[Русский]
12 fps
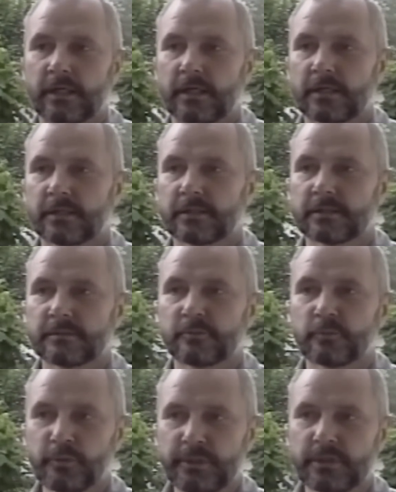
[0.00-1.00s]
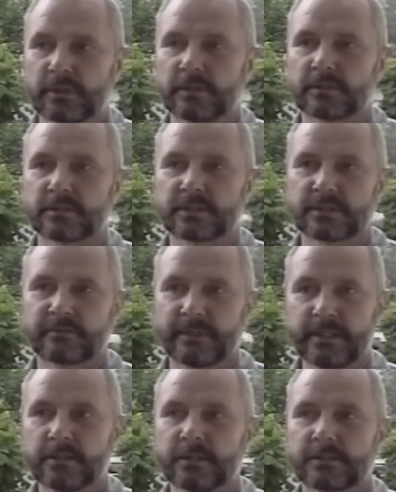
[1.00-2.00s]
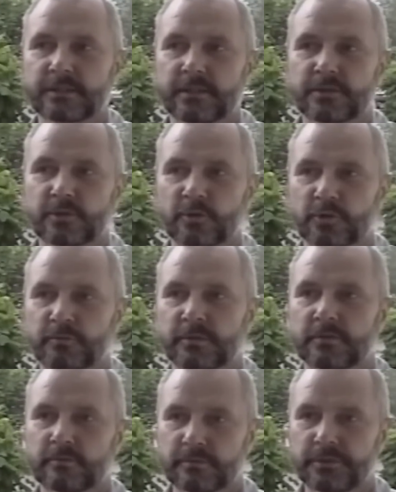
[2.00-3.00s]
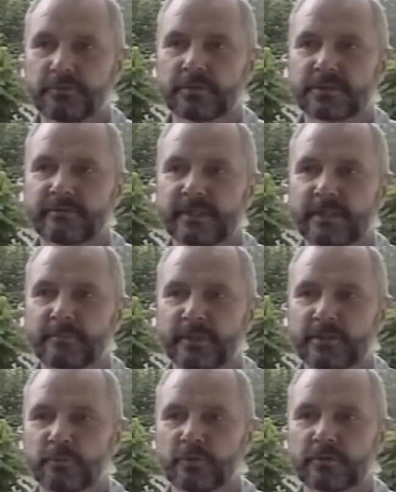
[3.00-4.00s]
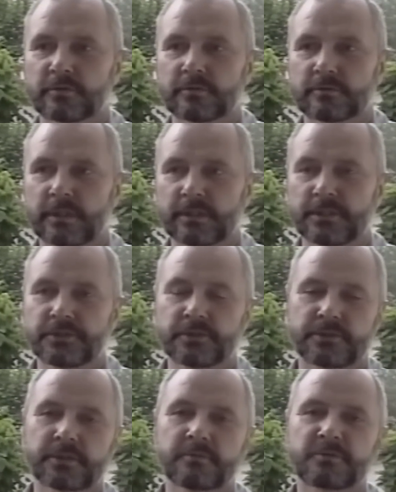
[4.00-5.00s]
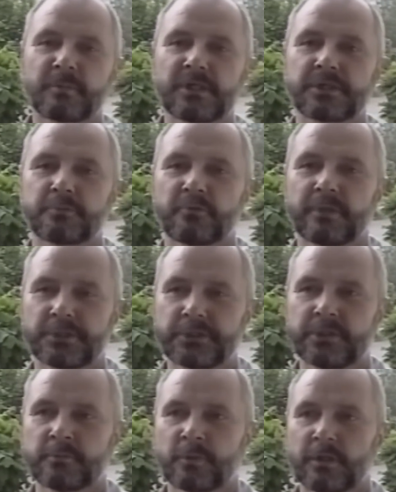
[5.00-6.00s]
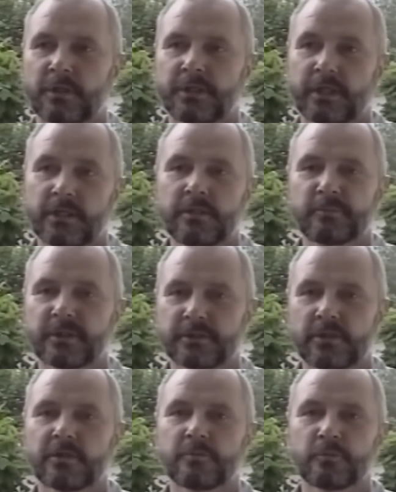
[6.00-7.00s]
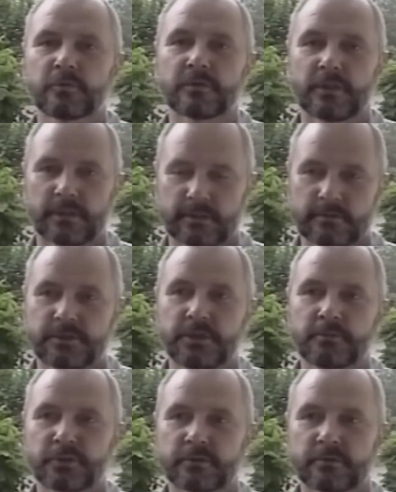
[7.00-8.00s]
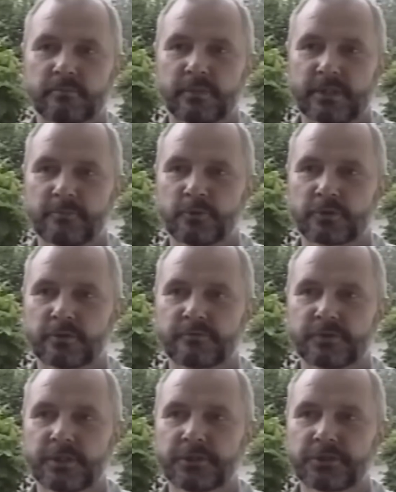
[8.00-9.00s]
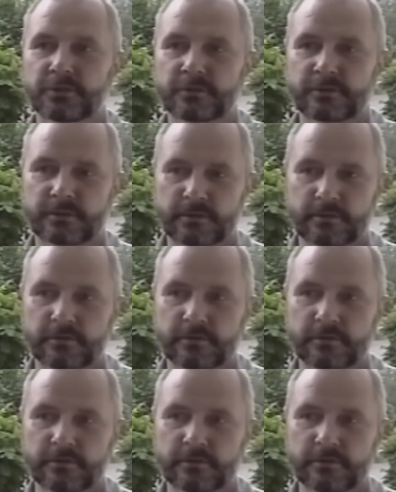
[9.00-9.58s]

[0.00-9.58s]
Э, у них своя, так сказать, служба, у него своя, поэтому он относился к ним с большим уважением, и они платили ему тем же, потому что встречи с